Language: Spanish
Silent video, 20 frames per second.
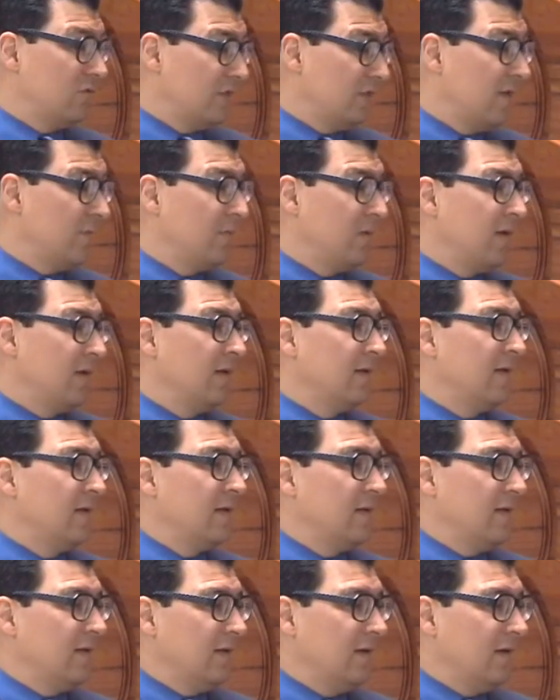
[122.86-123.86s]
tema.
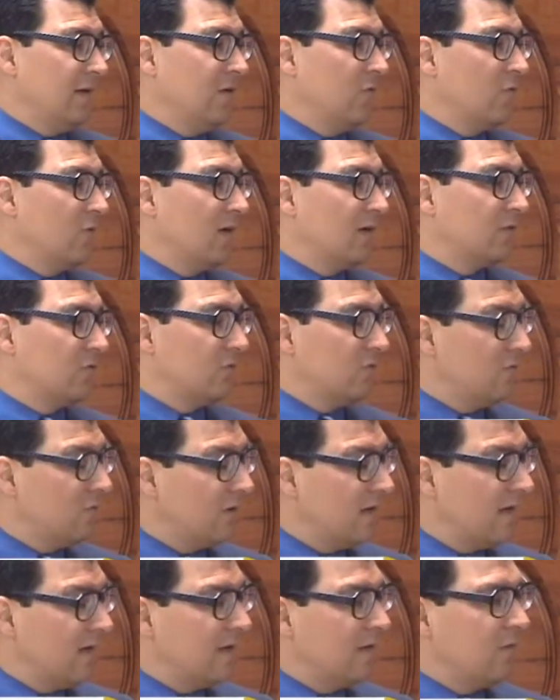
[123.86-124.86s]
Y en cuarto
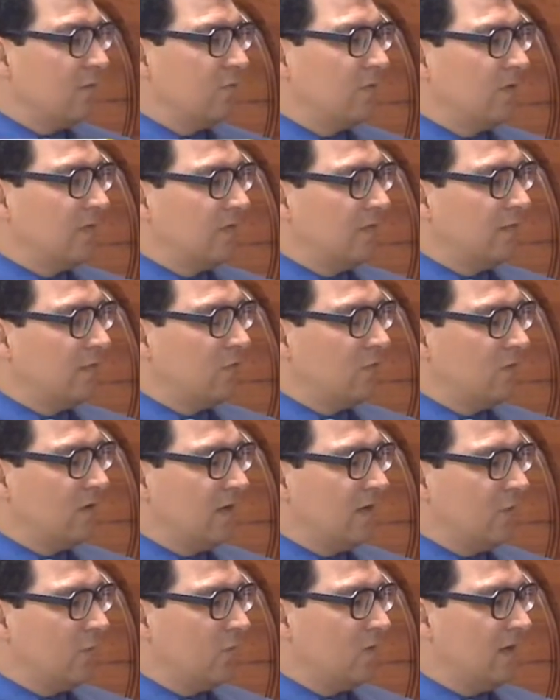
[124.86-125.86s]
lugar, el IFE tiene
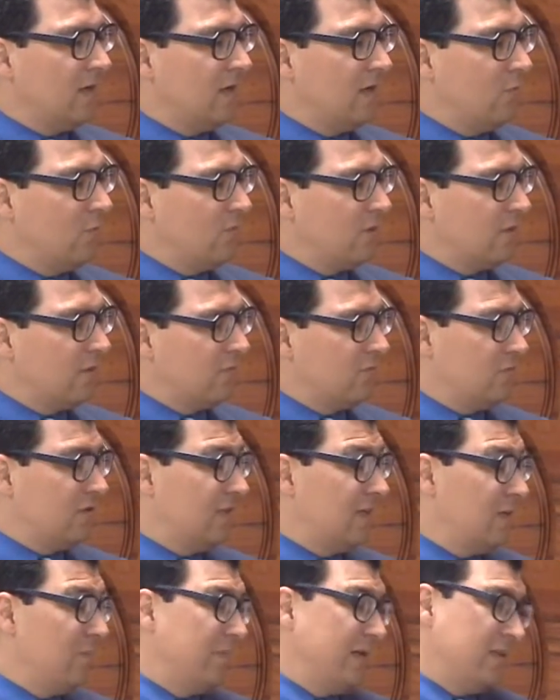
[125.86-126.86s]
una, labor que es
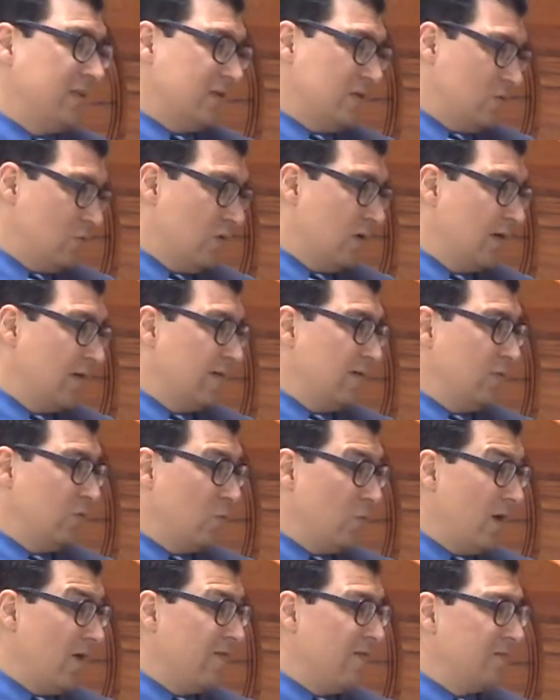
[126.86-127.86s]
totalmente nueva,
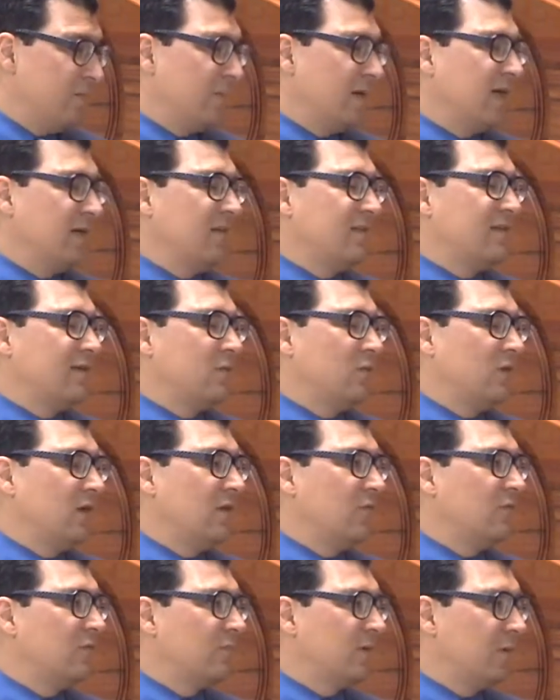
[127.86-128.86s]
nueva para el
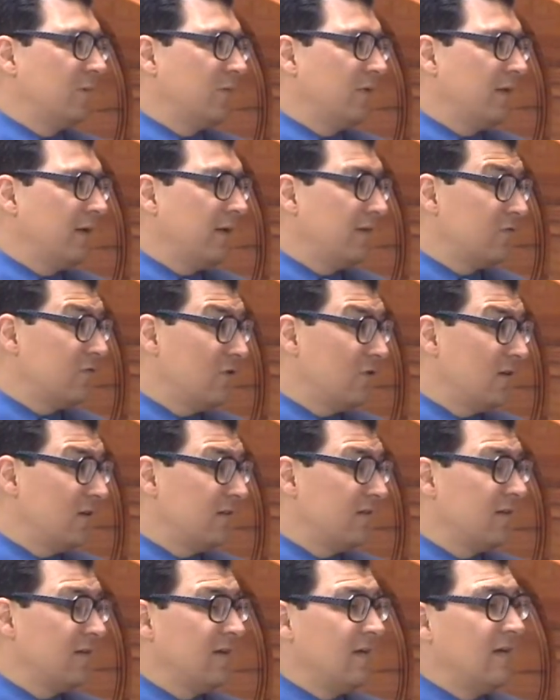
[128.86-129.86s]
Tribunal Supremo de
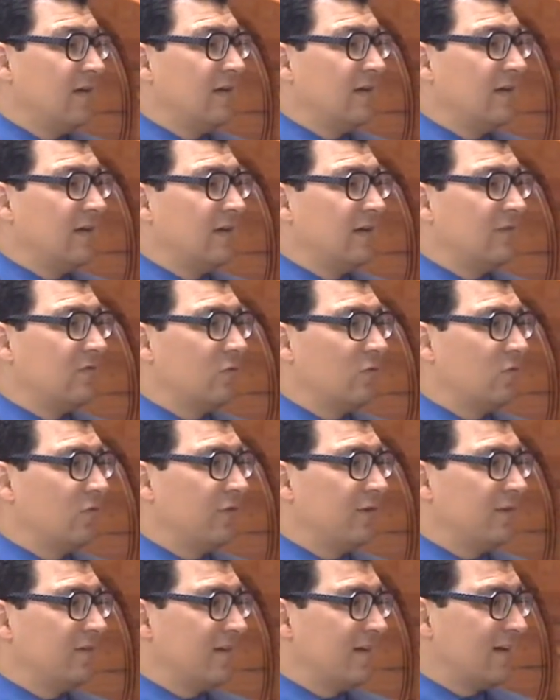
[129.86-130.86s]
Elecciones, que es
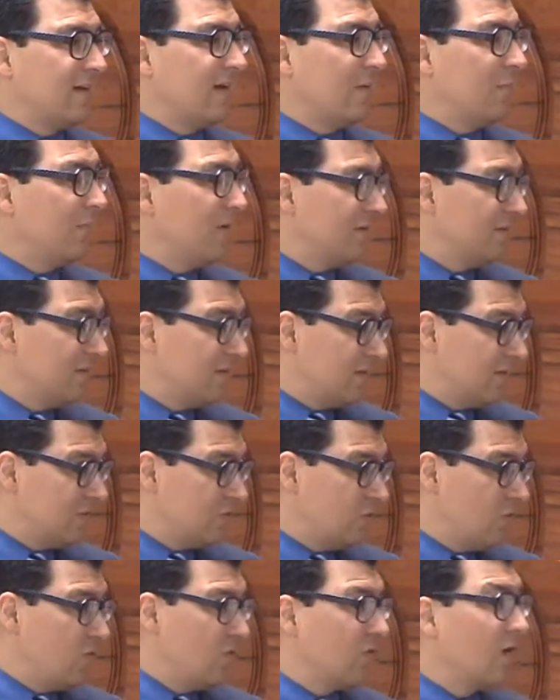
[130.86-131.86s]
ofrecer
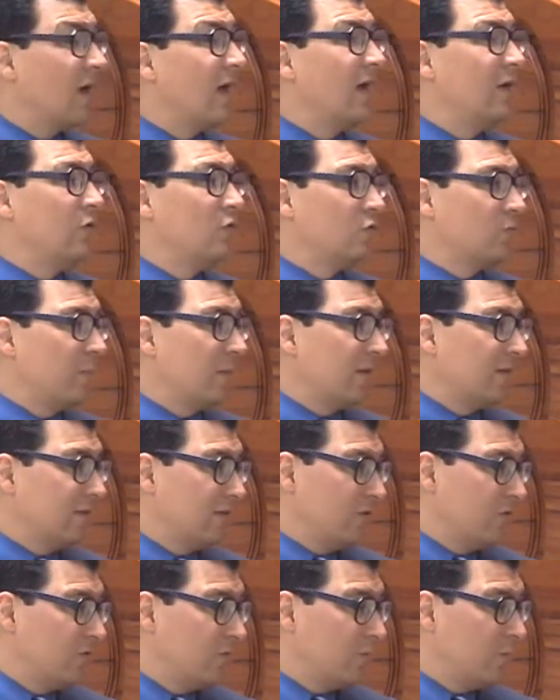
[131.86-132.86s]
capacitación a los
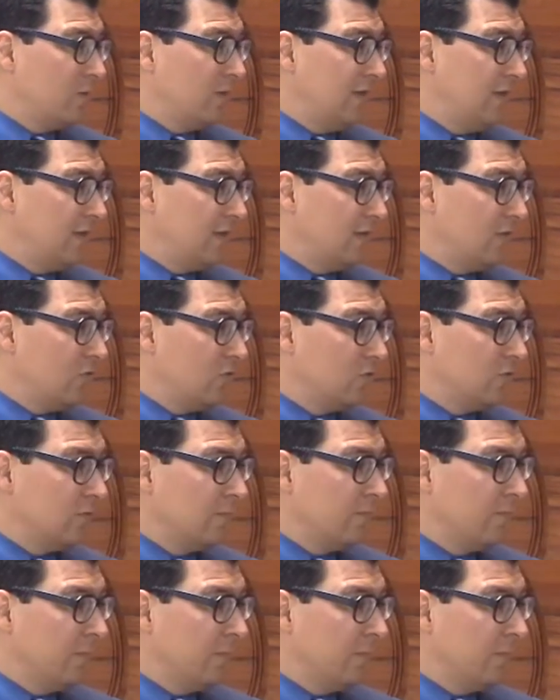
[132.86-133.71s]
partidos políticos,